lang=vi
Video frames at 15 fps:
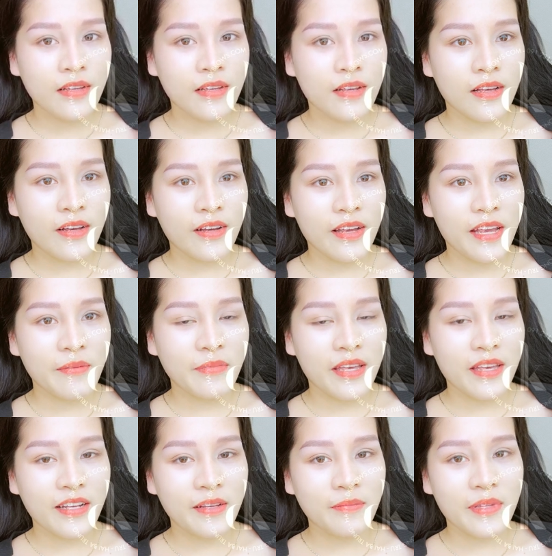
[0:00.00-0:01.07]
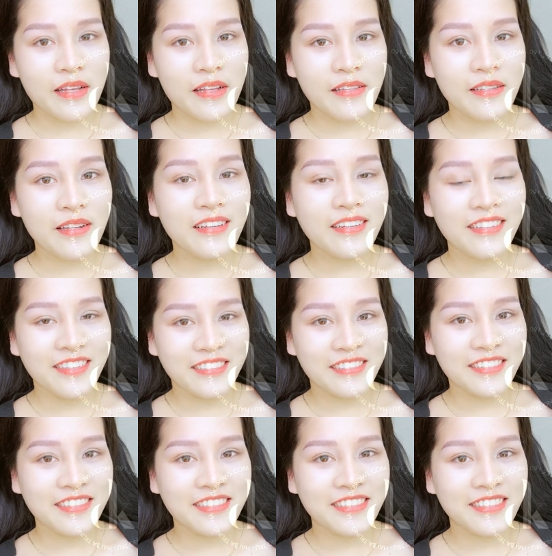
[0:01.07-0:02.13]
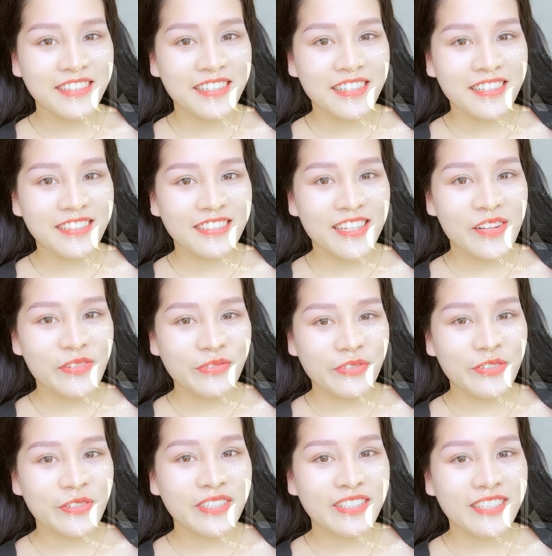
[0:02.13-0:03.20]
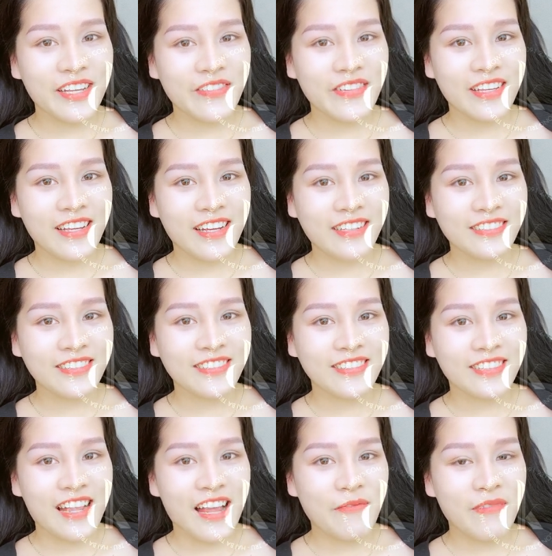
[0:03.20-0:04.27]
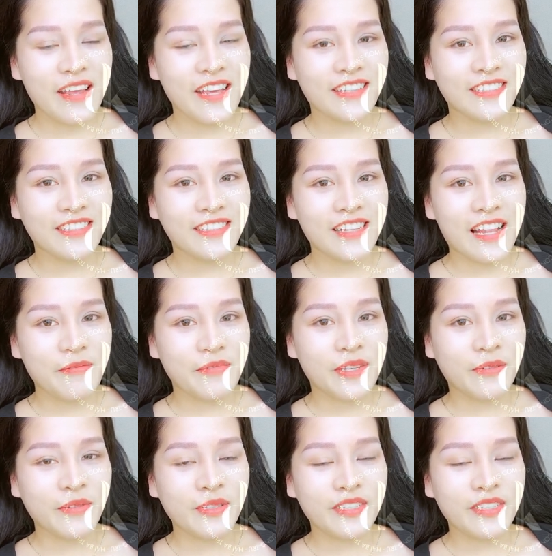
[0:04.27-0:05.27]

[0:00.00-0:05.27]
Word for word: à, em thấy cảm thấy rất là ưng vâng rất là vui tại vì à, mình làm đi làm xong thì